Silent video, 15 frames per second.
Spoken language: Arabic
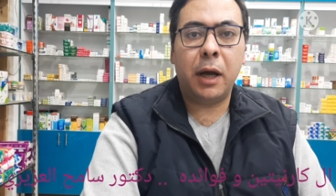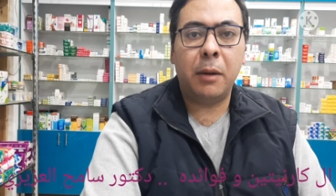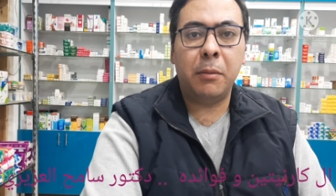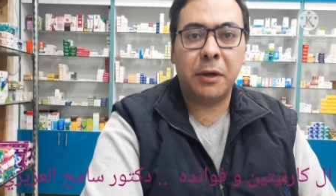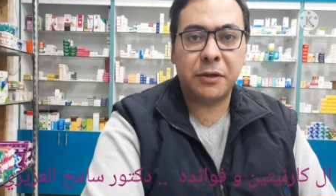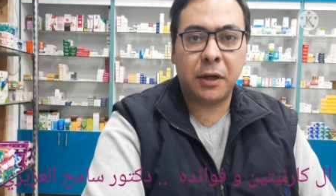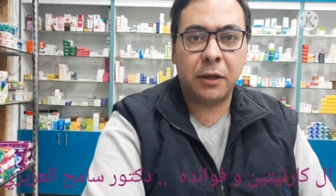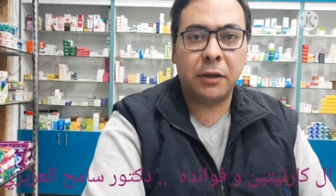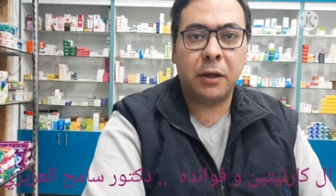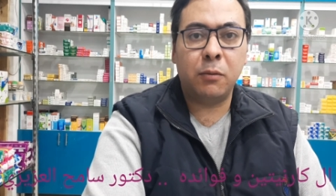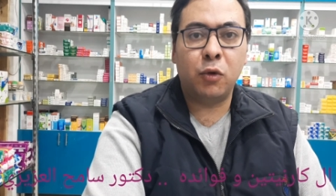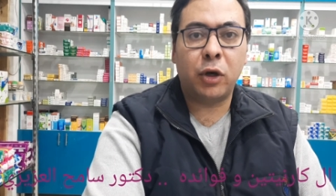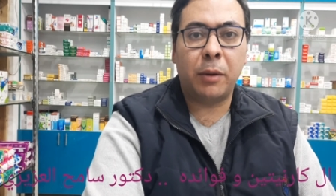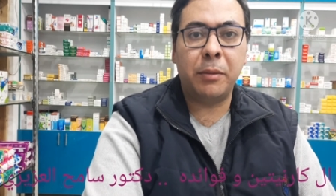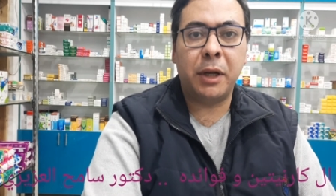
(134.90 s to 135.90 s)
مصادر
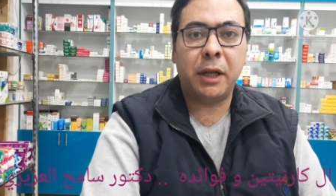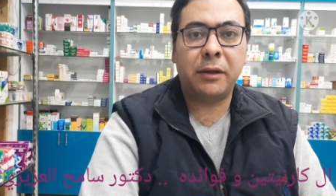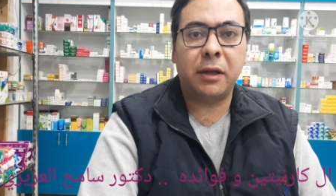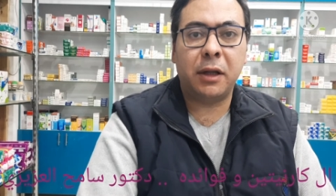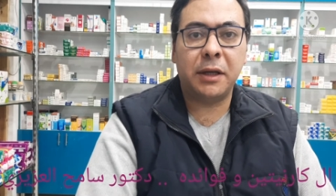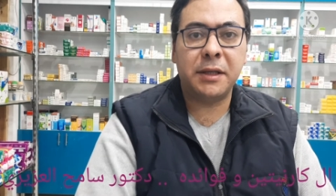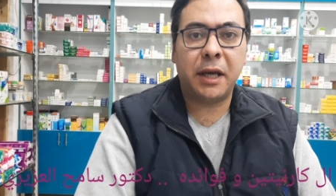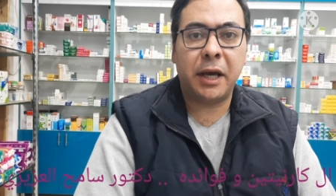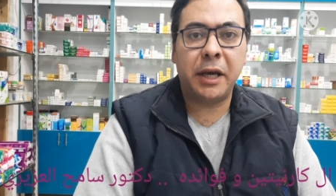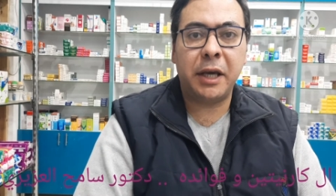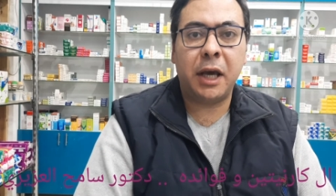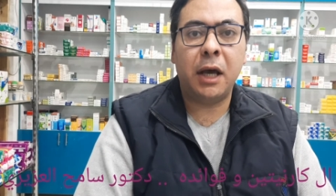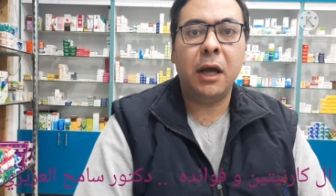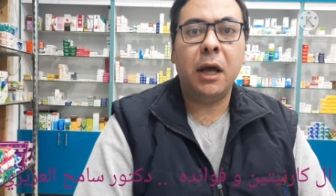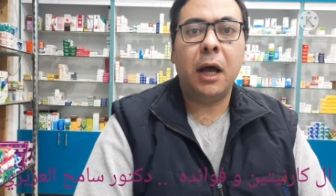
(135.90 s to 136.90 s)
المكملات
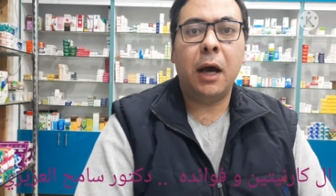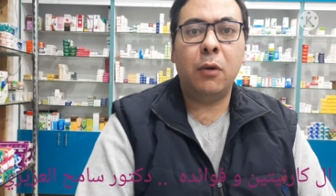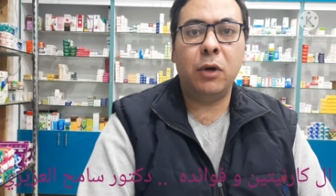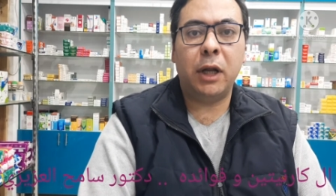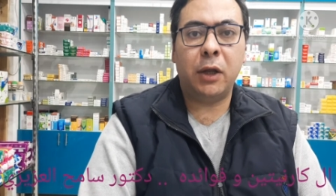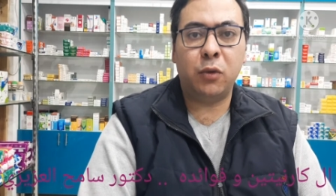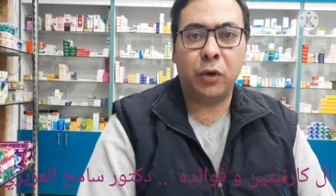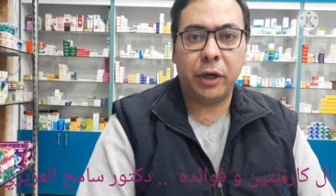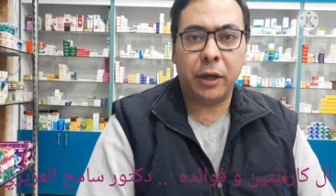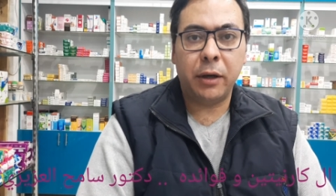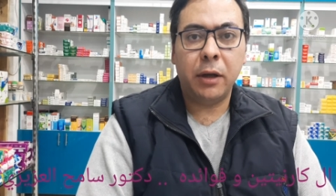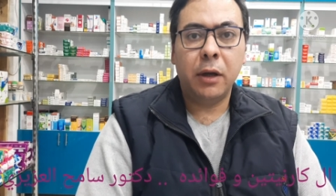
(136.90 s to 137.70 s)
الغذائيه او الادويه